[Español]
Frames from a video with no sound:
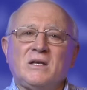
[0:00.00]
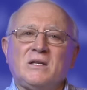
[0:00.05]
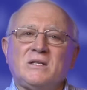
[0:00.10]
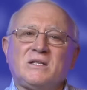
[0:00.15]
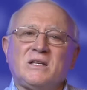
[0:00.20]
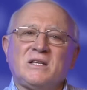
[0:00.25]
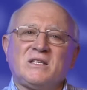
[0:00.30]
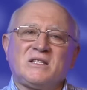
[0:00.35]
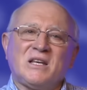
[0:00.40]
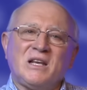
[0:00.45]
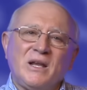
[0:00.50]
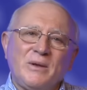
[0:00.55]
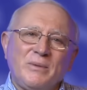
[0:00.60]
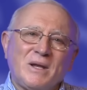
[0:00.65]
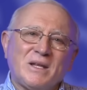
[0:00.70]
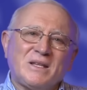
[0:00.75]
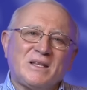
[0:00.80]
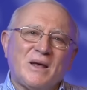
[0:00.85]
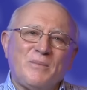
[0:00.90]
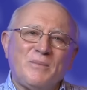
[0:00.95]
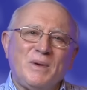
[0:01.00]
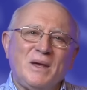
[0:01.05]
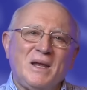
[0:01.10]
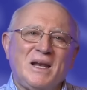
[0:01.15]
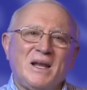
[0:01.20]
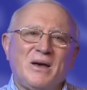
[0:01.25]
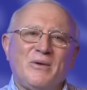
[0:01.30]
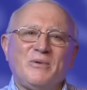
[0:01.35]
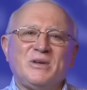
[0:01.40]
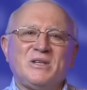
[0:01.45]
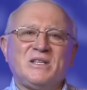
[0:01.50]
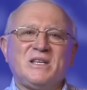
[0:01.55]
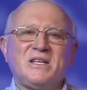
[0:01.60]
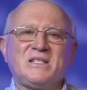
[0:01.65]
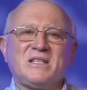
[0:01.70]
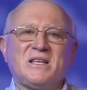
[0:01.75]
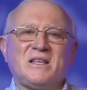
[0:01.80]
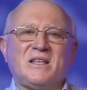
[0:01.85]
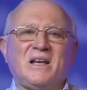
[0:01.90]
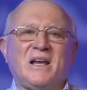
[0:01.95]
Se celebra también la
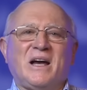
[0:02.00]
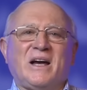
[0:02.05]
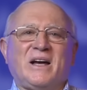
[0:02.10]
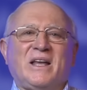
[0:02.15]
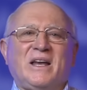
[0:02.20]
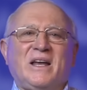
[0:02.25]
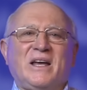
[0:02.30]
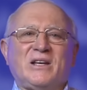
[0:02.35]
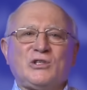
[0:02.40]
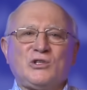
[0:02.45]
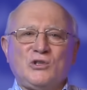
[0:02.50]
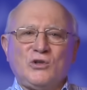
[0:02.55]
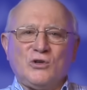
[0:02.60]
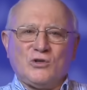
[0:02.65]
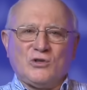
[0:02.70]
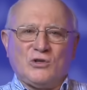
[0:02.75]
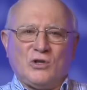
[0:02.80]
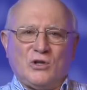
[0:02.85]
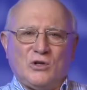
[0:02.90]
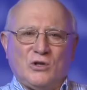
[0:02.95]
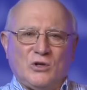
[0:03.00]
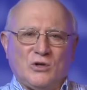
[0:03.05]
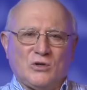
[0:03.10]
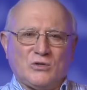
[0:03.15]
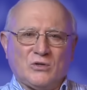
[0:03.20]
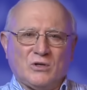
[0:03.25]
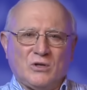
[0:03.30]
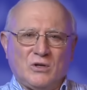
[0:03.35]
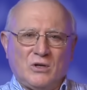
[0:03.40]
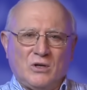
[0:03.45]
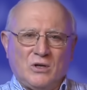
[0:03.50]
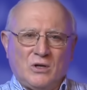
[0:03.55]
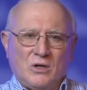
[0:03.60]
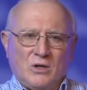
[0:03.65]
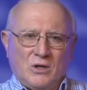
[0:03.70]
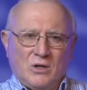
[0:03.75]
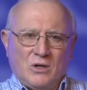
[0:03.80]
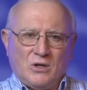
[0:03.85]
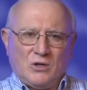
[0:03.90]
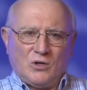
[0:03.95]
belleza de la creación de Dios,
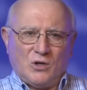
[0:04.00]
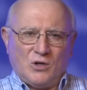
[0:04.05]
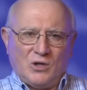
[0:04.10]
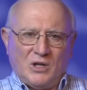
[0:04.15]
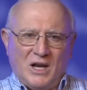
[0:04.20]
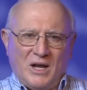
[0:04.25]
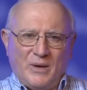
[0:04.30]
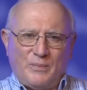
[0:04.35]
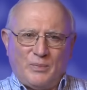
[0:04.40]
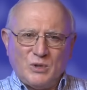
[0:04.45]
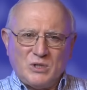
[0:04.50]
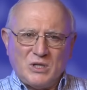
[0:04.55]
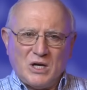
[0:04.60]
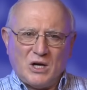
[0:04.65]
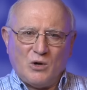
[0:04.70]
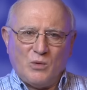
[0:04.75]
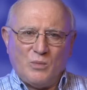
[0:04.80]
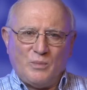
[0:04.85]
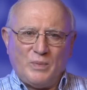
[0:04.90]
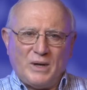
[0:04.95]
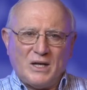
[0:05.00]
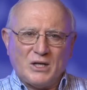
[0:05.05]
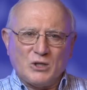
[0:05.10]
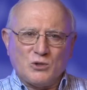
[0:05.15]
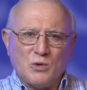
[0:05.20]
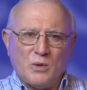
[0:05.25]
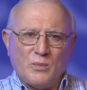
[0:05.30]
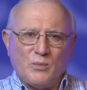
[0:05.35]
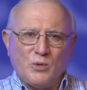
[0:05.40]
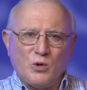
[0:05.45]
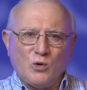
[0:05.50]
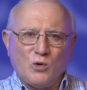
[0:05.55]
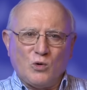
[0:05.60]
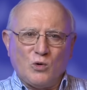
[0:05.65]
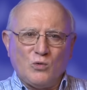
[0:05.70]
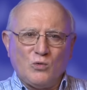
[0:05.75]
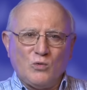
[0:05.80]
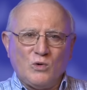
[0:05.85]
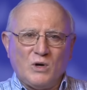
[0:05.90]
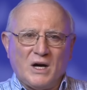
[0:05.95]
donde la esposa compara su amor
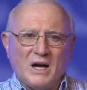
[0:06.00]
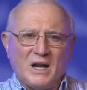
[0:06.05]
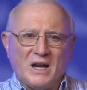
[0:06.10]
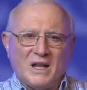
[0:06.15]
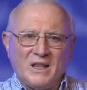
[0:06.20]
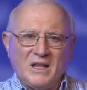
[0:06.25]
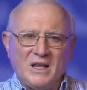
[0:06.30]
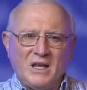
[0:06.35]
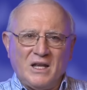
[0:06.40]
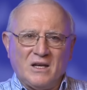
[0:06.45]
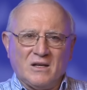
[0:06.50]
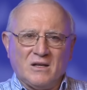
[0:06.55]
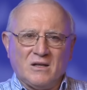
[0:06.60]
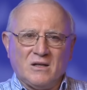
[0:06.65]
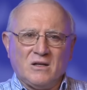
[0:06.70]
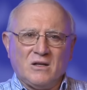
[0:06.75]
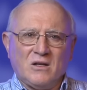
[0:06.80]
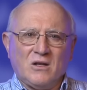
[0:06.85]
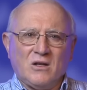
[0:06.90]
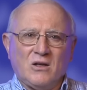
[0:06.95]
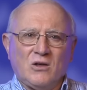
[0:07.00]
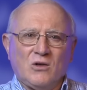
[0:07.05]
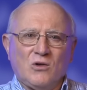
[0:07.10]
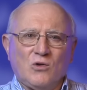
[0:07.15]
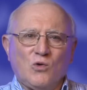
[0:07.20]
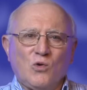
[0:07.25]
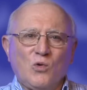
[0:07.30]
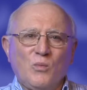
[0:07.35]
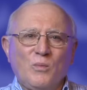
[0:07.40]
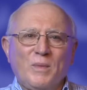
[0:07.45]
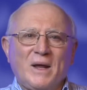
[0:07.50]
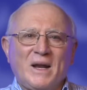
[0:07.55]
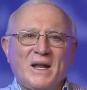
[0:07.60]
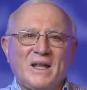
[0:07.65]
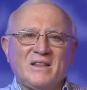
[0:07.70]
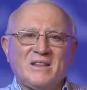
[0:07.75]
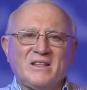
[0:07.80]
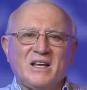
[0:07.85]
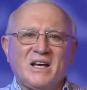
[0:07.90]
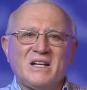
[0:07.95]
con un jardín, un
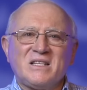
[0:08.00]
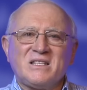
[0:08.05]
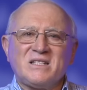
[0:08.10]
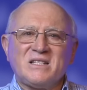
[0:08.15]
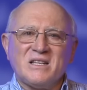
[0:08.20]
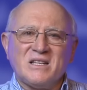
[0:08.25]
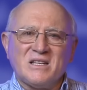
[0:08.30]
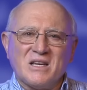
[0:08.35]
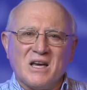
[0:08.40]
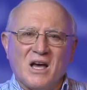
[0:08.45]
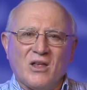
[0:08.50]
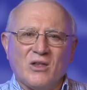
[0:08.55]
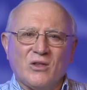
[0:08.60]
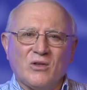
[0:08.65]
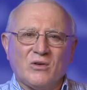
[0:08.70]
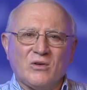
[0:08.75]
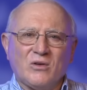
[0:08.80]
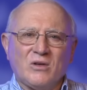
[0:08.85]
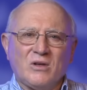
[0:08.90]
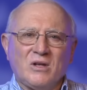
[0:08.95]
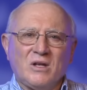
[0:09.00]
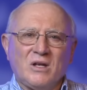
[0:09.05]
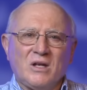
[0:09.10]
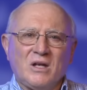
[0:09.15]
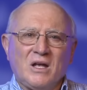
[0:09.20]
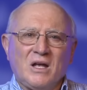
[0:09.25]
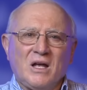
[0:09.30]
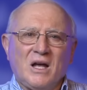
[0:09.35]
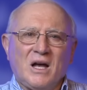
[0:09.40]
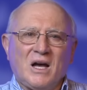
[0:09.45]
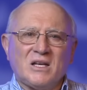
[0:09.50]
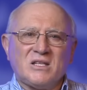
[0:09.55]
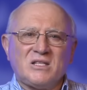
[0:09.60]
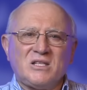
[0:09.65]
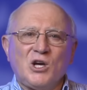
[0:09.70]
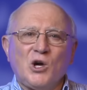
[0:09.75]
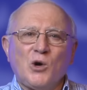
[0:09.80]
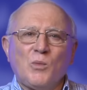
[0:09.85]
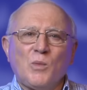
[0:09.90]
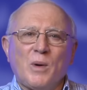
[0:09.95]
manantial sellado,
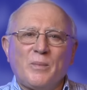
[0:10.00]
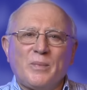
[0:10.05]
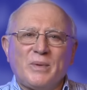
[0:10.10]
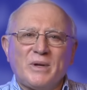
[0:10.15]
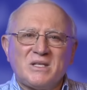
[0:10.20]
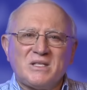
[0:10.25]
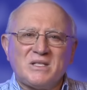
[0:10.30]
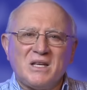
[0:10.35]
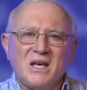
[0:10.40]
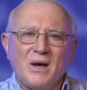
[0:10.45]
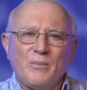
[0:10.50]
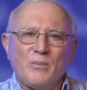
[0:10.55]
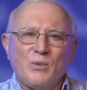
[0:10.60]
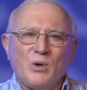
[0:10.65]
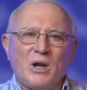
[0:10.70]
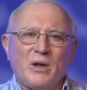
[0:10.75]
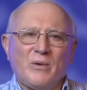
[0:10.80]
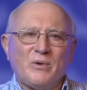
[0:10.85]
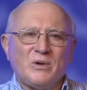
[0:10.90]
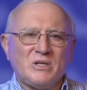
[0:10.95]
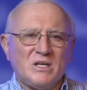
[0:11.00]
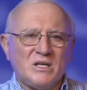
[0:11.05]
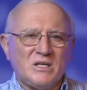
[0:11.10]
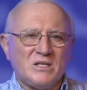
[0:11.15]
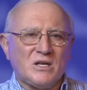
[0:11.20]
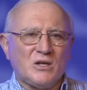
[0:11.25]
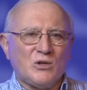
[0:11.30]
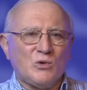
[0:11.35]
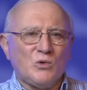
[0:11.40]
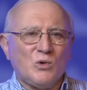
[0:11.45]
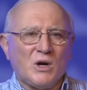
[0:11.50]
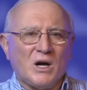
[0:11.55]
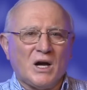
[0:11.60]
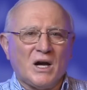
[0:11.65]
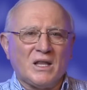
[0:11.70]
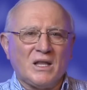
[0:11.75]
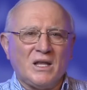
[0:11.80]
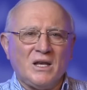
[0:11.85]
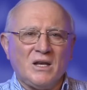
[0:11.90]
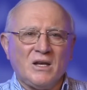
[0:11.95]
Así como apreciamos la belleza de un
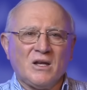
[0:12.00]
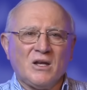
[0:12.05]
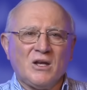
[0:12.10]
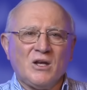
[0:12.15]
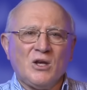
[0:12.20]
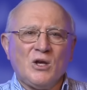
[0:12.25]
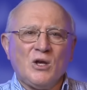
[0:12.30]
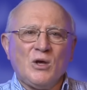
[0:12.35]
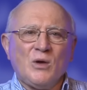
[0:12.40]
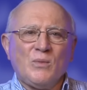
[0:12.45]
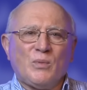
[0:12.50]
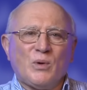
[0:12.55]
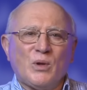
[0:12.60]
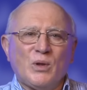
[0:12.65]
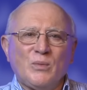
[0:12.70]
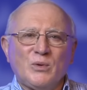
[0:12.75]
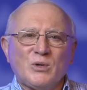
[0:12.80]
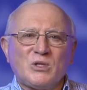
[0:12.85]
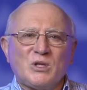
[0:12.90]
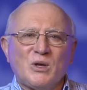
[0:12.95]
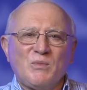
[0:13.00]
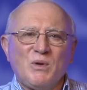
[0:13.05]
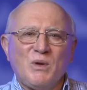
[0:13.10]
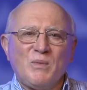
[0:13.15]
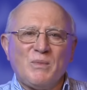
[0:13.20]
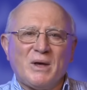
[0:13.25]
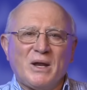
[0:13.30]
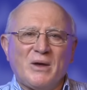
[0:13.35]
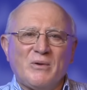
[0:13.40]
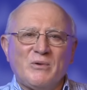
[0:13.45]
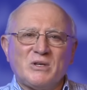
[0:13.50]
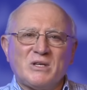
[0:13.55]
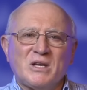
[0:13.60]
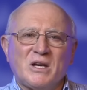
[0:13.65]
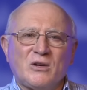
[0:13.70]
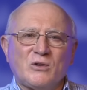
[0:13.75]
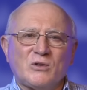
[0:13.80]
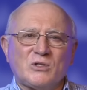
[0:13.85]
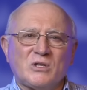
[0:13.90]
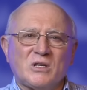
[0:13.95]
jardín, podemos también
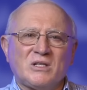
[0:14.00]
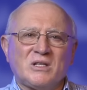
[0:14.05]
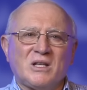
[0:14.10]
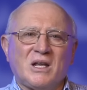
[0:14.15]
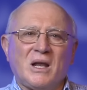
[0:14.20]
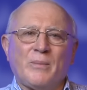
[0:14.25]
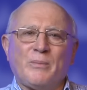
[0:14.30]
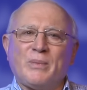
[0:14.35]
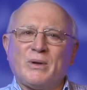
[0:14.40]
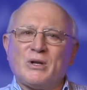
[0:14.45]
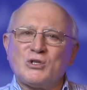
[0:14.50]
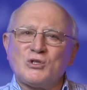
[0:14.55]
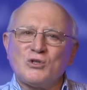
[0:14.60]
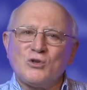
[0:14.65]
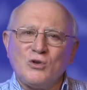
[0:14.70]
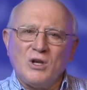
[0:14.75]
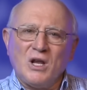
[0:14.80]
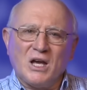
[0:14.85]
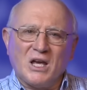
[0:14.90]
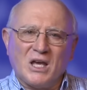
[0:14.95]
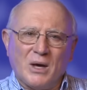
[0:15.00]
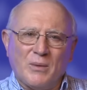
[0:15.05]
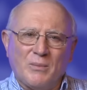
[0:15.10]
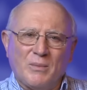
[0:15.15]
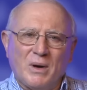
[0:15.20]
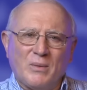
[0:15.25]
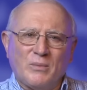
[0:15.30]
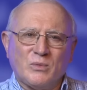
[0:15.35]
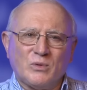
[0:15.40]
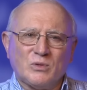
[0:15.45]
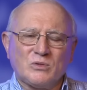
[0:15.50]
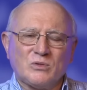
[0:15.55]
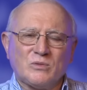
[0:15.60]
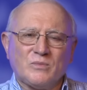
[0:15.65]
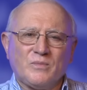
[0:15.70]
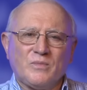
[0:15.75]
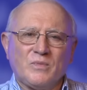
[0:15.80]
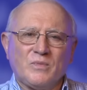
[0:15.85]
maravillarnos ante la persona que amamos.